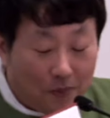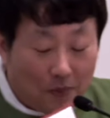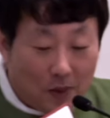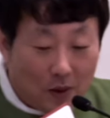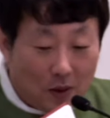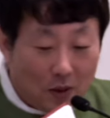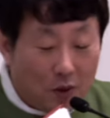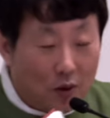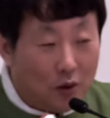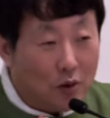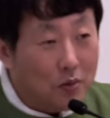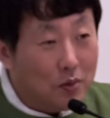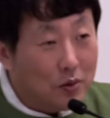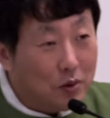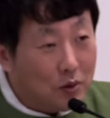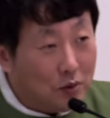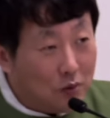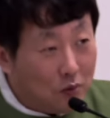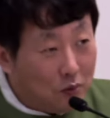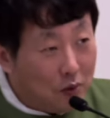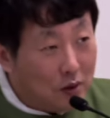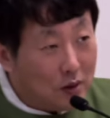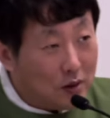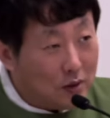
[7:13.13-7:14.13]
여러분들
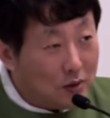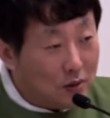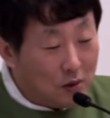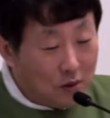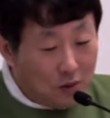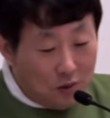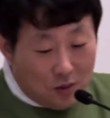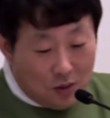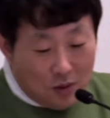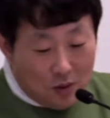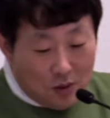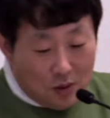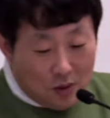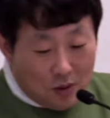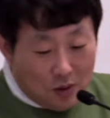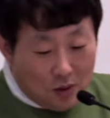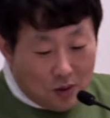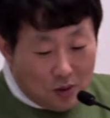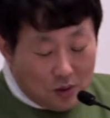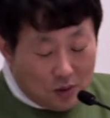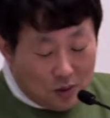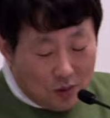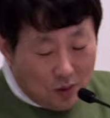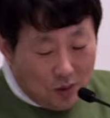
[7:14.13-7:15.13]
위해서.
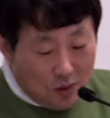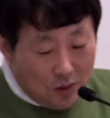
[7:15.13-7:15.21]
그래서